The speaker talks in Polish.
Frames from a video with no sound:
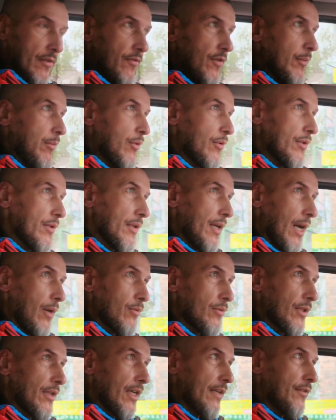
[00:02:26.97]
Wybór
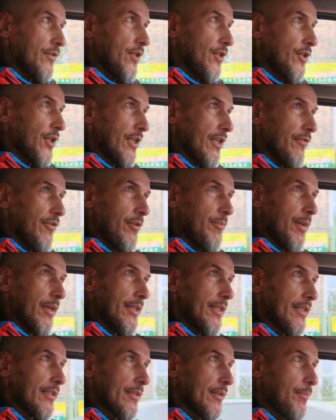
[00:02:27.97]
aut, jak widzicie na filmach,
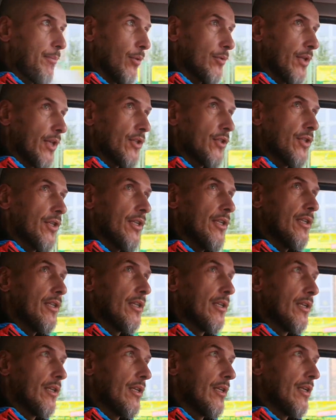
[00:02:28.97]
jest potężny.
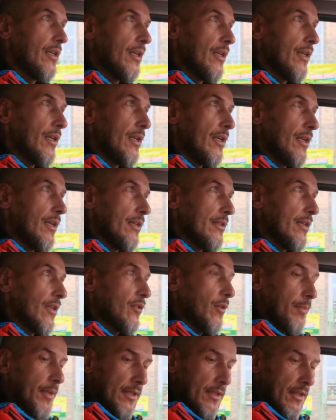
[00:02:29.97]

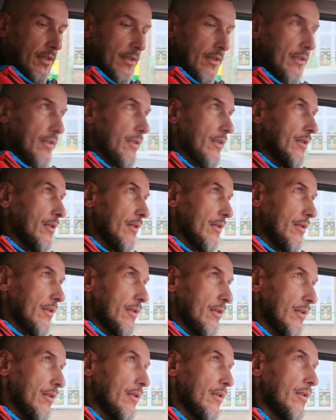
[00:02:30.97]
Natomiast
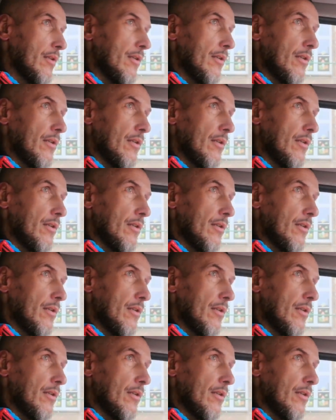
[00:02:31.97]
yy,